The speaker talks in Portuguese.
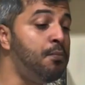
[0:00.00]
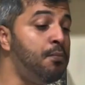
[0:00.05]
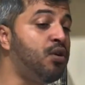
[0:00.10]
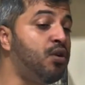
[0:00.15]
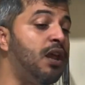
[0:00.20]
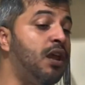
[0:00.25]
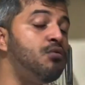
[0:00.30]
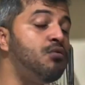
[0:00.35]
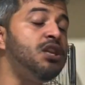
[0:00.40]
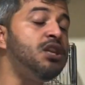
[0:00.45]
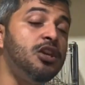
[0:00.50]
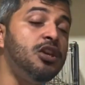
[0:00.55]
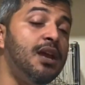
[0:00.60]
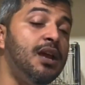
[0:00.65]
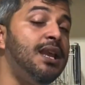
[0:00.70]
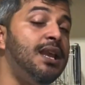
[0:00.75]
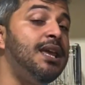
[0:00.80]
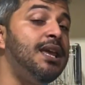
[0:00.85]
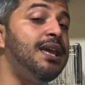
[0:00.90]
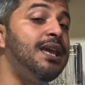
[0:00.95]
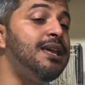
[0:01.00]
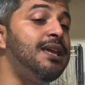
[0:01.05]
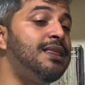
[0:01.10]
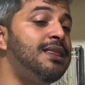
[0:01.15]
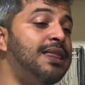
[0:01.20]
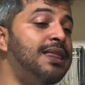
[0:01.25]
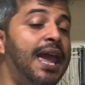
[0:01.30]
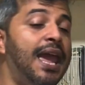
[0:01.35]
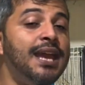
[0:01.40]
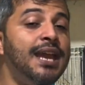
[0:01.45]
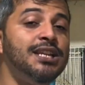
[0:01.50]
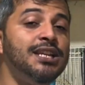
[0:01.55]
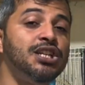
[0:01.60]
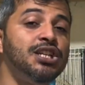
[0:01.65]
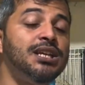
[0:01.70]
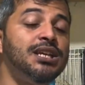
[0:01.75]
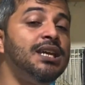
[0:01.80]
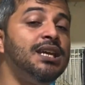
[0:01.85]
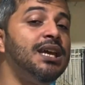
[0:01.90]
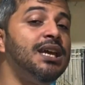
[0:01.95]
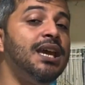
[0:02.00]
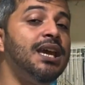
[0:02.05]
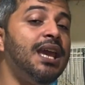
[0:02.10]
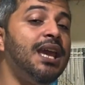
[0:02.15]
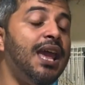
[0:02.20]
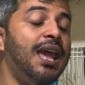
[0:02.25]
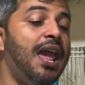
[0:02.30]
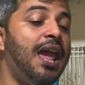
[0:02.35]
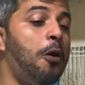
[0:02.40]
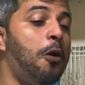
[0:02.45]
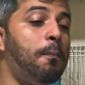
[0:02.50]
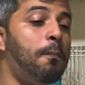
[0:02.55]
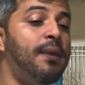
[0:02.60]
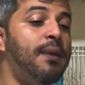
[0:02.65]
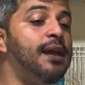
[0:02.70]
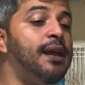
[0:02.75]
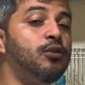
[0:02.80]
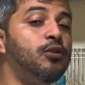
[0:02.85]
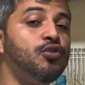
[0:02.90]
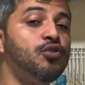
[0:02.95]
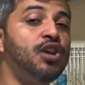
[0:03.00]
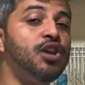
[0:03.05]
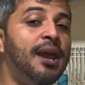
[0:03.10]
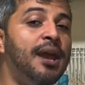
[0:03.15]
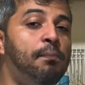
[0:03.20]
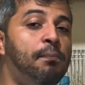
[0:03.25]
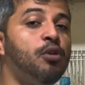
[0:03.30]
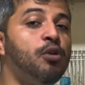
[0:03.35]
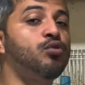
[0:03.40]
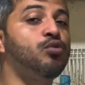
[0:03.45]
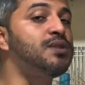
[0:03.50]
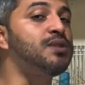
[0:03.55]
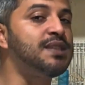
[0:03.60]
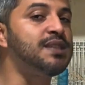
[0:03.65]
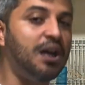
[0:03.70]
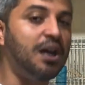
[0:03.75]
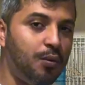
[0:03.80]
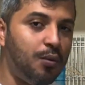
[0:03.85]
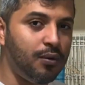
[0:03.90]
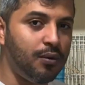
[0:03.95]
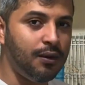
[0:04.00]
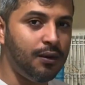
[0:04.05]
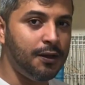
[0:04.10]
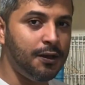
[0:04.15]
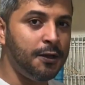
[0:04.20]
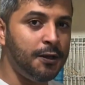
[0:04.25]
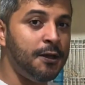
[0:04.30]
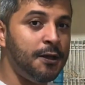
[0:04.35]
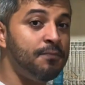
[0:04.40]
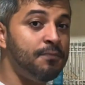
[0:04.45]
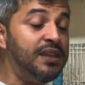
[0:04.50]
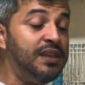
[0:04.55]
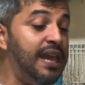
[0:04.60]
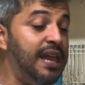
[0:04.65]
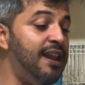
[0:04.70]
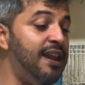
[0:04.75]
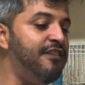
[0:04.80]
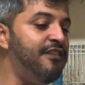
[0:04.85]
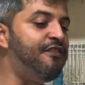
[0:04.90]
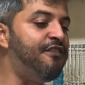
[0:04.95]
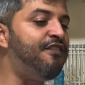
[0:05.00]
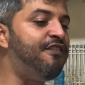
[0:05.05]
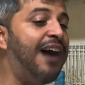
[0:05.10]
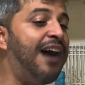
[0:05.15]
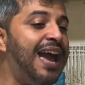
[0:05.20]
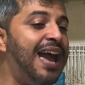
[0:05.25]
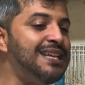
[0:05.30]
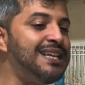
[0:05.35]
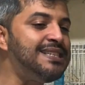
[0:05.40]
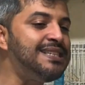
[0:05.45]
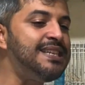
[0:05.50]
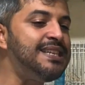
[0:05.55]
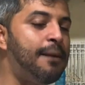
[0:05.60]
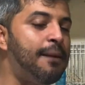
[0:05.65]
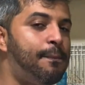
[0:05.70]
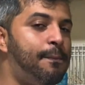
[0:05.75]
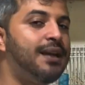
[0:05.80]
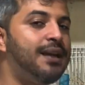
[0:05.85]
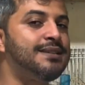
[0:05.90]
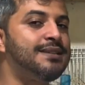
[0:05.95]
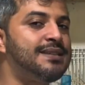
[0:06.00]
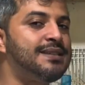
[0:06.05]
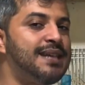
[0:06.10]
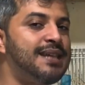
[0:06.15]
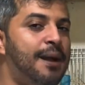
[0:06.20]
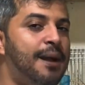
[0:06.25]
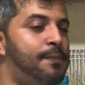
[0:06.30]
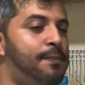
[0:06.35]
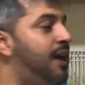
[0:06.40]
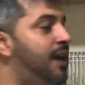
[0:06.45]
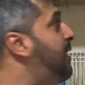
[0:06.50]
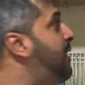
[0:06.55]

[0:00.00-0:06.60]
Porque o ninho ele entende que é um período de reprodução e ele vai se apressar para